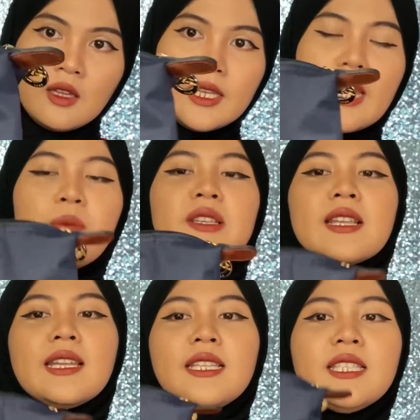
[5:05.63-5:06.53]
dia
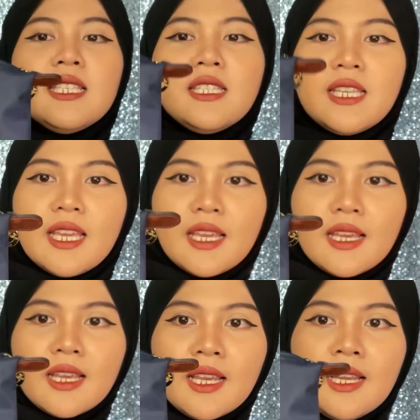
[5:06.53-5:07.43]
bisa dijinjing
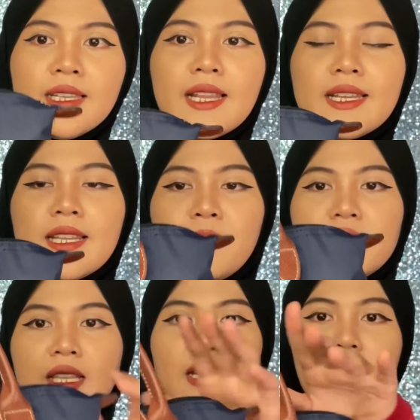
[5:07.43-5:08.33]
dan dia
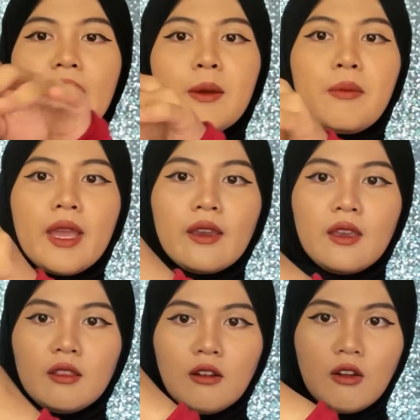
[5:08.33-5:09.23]
bisa di handbag
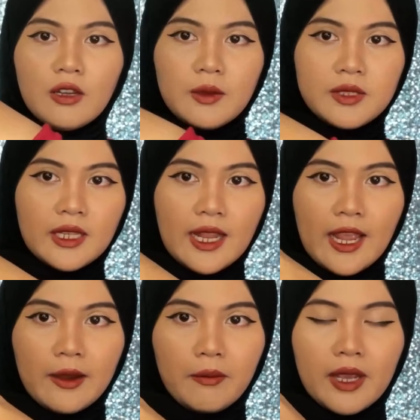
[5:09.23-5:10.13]
gitu loh dia bisa di
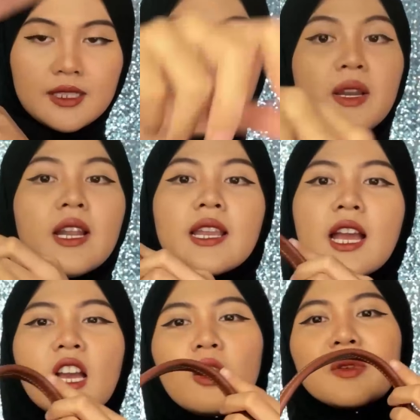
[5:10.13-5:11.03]
handbag
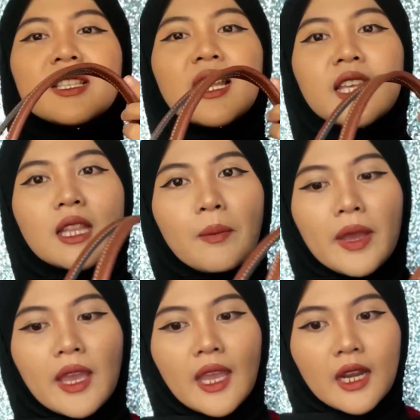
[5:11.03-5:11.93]
sebenarnya kalau misalnya kita
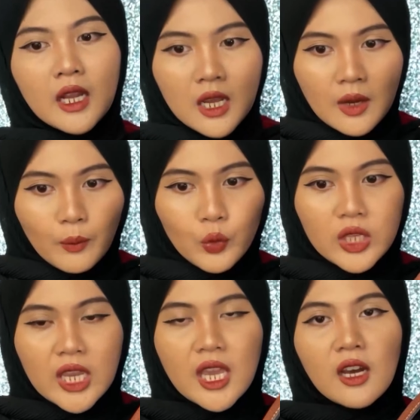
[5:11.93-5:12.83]
pengen
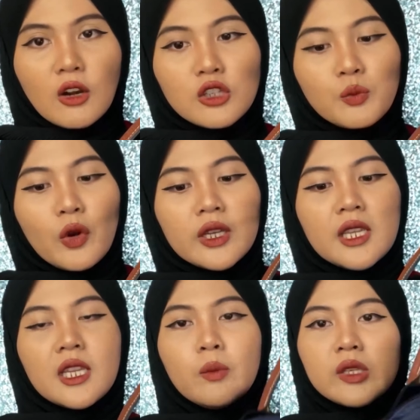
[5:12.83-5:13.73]
punya yang
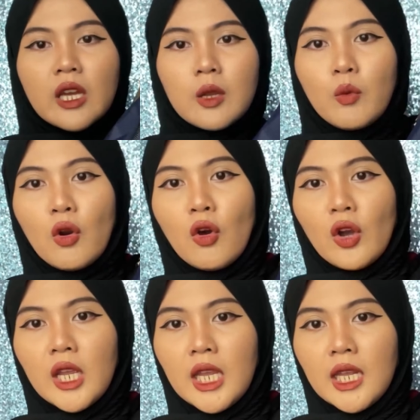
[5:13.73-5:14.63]
crossbody ini bisa
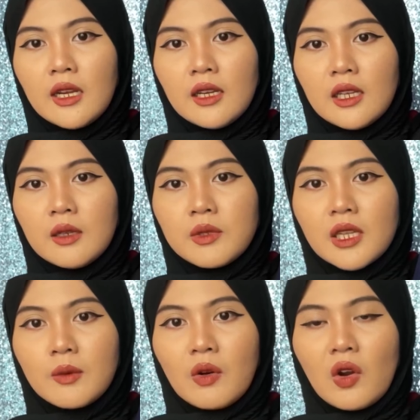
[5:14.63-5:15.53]
dibolongin ini
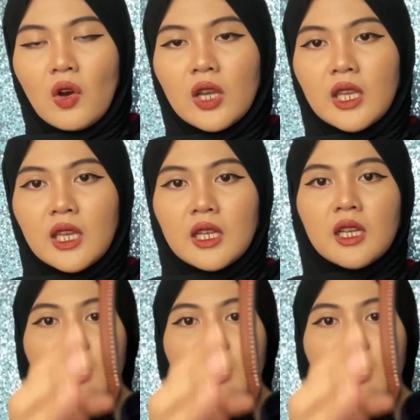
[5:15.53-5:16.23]
bisa dibolongin